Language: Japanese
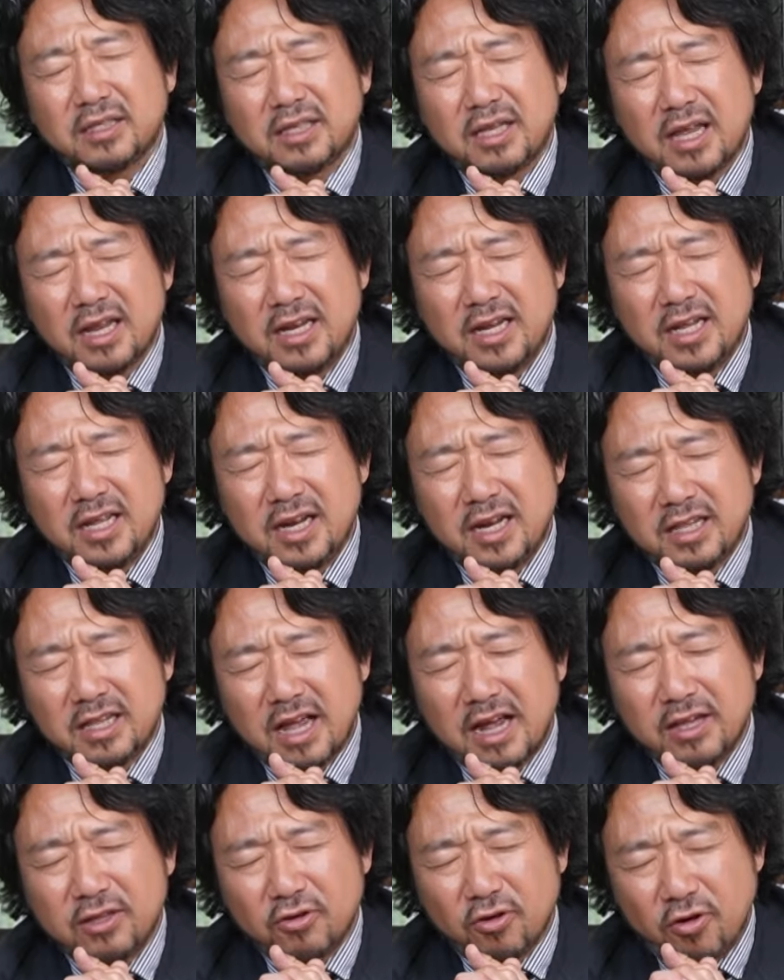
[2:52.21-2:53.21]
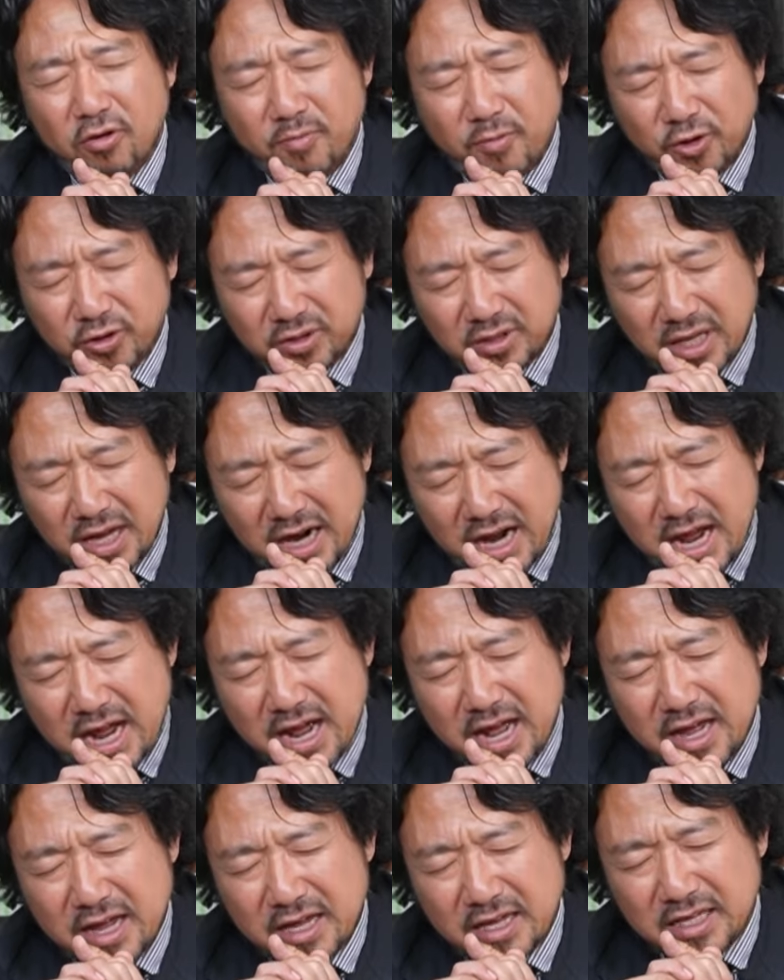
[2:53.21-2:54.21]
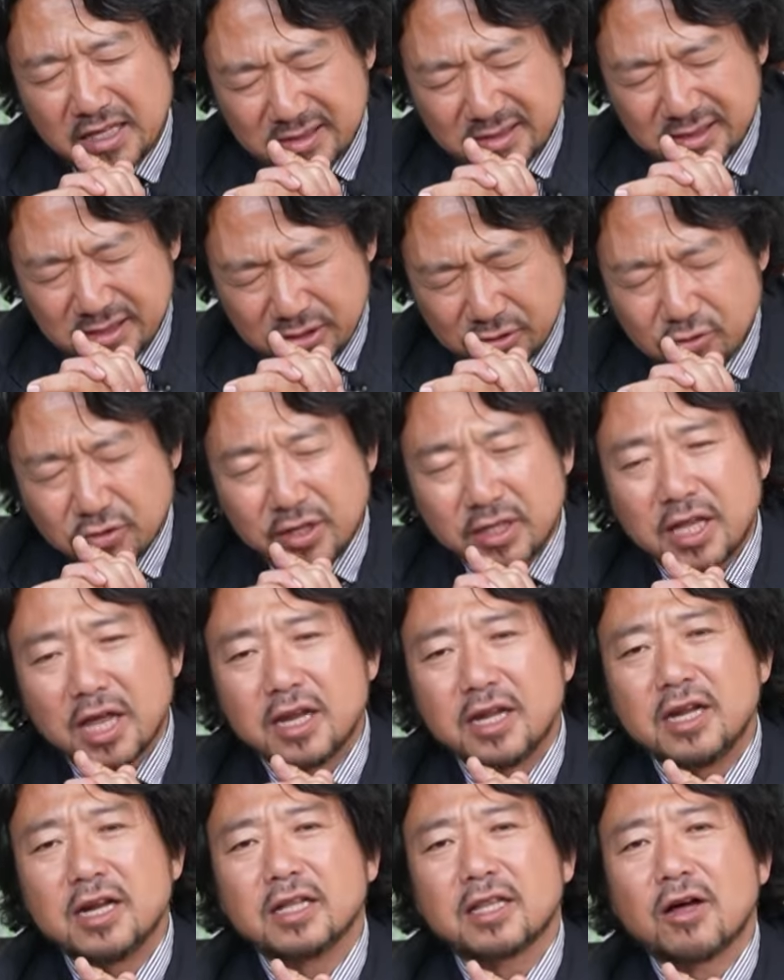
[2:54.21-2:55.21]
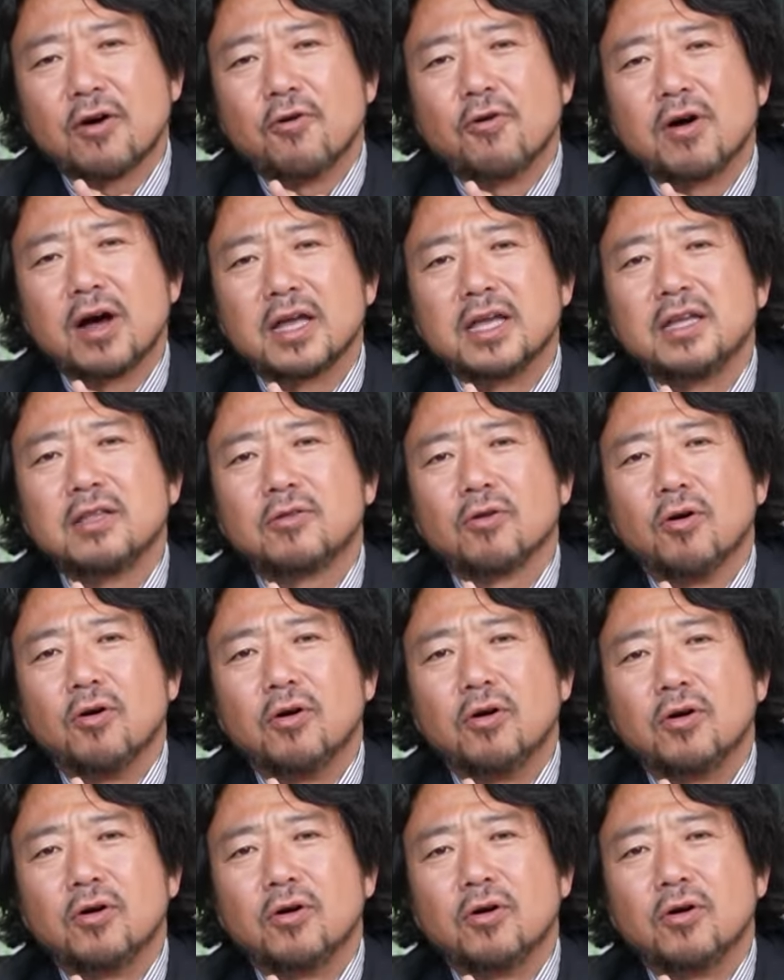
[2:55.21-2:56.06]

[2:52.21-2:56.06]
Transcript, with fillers: 手に入れたいと思ったらすぐに手に入れた方がいいと、